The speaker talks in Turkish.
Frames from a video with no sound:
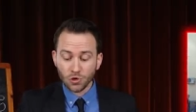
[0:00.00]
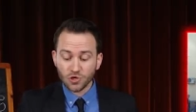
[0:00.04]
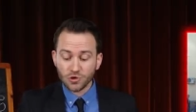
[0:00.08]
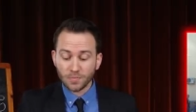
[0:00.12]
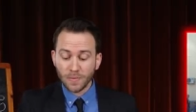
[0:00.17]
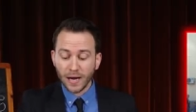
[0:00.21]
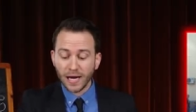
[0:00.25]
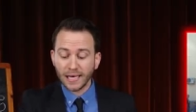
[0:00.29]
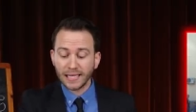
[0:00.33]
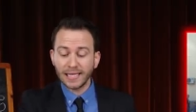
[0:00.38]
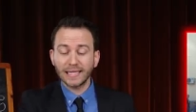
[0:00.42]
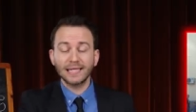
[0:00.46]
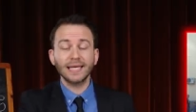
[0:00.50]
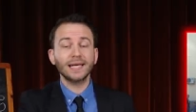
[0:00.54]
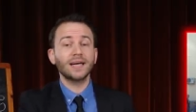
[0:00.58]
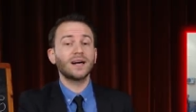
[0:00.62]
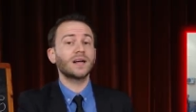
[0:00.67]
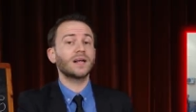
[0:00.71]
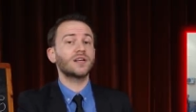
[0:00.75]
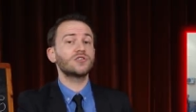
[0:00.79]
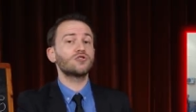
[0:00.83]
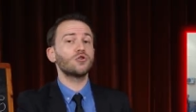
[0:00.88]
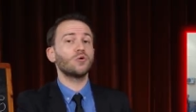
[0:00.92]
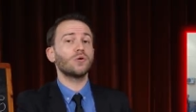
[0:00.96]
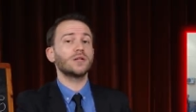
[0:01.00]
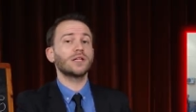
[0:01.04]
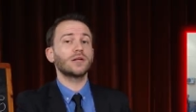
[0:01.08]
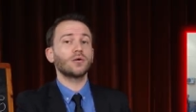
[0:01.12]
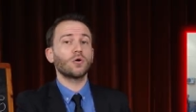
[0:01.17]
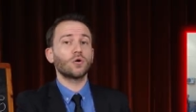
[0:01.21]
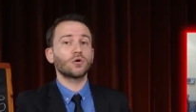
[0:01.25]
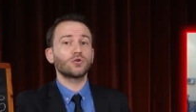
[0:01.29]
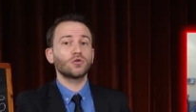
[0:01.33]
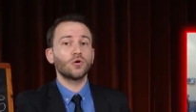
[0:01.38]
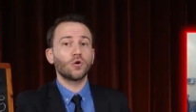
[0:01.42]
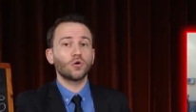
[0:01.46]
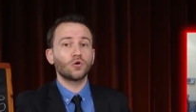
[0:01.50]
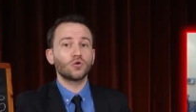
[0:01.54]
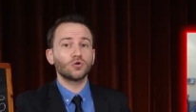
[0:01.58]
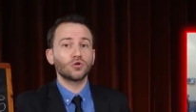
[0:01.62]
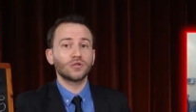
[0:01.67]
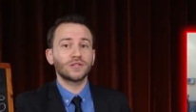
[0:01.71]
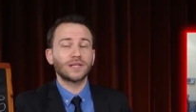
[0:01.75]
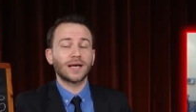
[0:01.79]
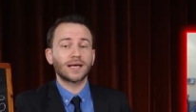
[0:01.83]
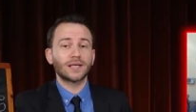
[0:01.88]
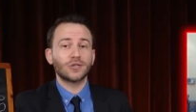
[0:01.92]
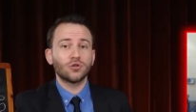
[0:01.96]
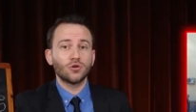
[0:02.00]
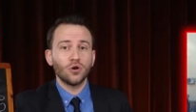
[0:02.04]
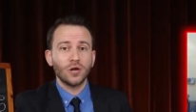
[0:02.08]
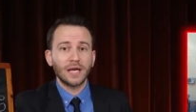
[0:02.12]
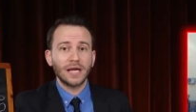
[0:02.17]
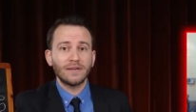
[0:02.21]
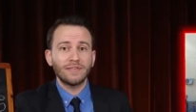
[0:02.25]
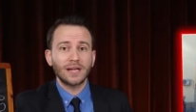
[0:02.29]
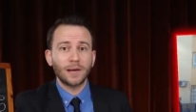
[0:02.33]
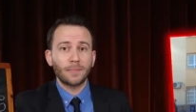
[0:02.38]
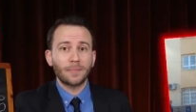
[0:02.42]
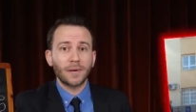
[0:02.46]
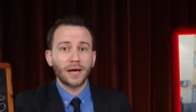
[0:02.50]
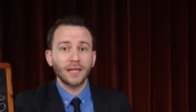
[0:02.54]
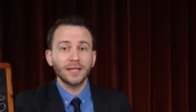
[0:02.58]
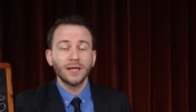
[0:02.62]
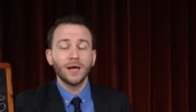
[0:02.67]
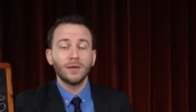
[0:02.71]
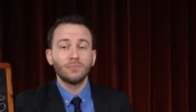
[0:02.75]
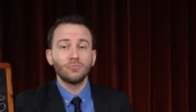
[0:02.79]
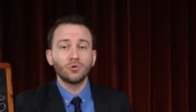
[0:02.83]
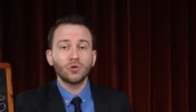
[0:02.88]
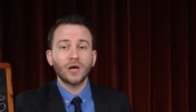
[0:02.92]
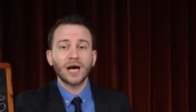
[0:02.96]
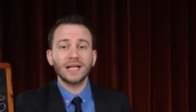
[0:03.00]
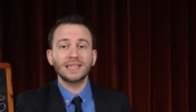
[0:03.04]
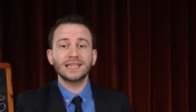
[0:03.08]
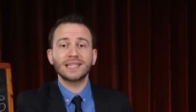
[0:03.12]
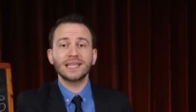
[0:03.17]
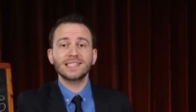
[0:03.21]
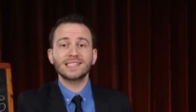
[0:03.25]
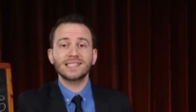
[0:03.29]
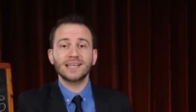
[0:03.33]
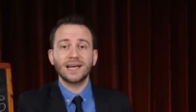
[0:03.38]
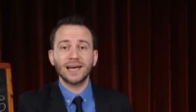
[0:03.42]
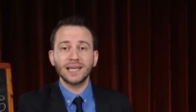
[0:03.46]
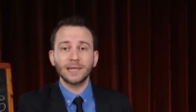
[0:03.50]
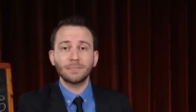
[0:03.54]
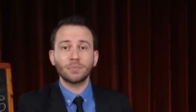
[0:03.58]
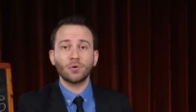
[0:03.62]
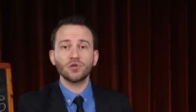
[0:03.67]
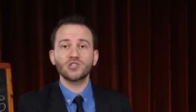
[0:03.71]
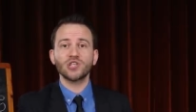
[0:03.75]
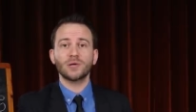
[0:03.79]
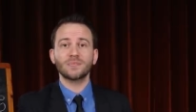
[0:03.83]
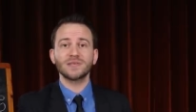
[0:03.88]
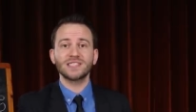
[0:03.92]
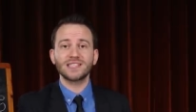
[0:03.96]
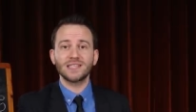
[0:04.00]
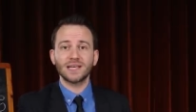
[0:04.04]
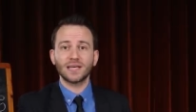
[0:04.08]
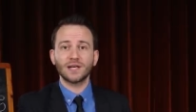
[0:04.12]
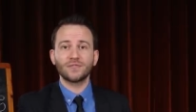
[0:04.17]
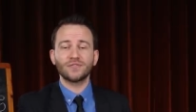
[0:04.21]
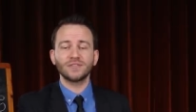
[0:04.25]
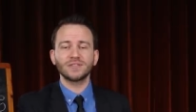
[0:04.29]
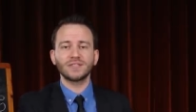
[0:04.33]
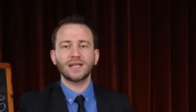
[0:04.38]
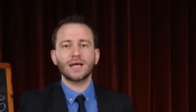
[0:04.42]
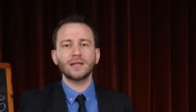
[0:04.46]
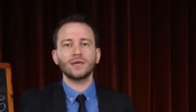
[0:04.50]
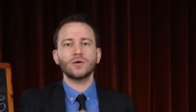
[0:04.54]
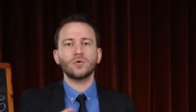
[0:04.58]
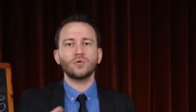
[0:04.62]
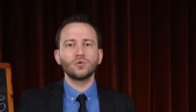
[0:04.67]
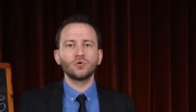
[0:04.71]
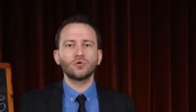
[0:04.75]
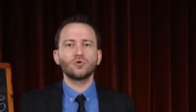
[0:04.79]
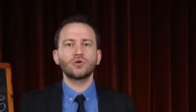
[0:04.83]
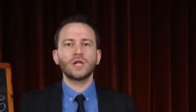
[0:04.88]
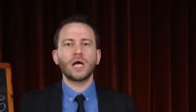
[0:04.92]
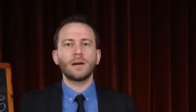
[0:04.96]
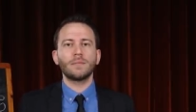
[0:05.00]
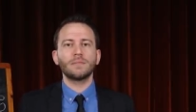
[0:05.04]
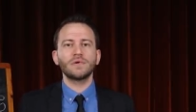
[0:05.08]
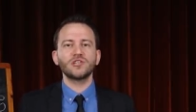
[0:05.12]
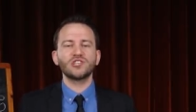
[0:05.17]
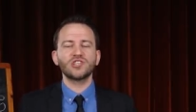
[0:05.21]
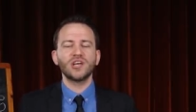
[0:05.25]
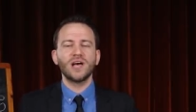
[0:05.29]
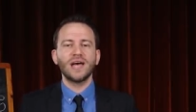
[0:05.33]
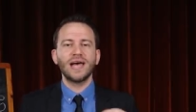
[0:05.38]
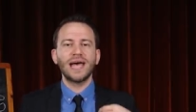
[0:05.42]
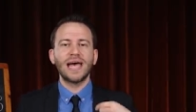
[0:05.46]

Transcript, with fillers: Osmaniye'de Karaca olan ortaokulunda görev yapan Mukaddes Karip hocamız tarafından uygulanmış.